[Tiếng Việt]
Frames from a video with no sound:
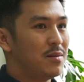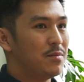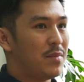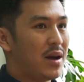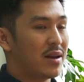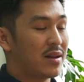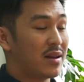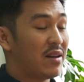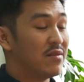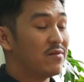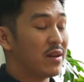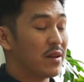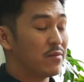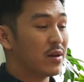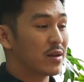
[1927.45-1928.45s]
uh, mà cái
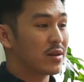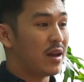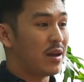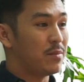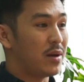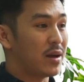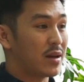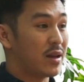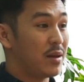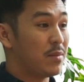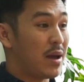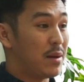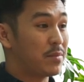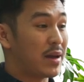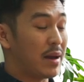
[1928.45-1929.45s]
việc vấn đề mà khi
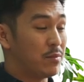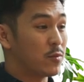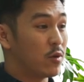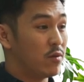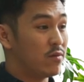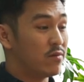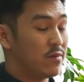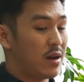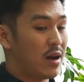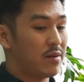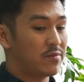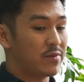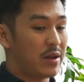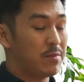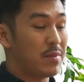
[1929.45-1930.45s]
mà em cảm thụ
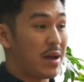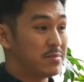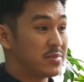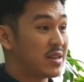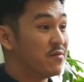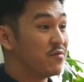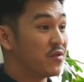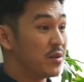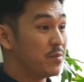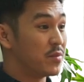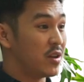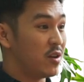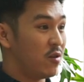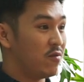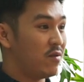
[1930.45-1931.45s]
và khi mà em xem phim
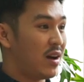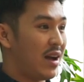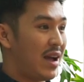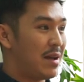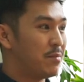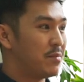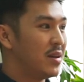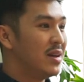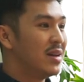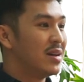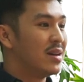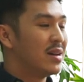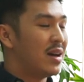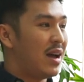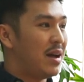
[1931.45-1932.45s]
nhiều và em
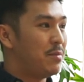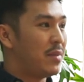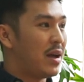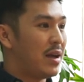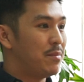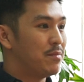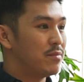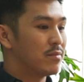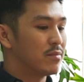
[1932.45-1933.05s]
em em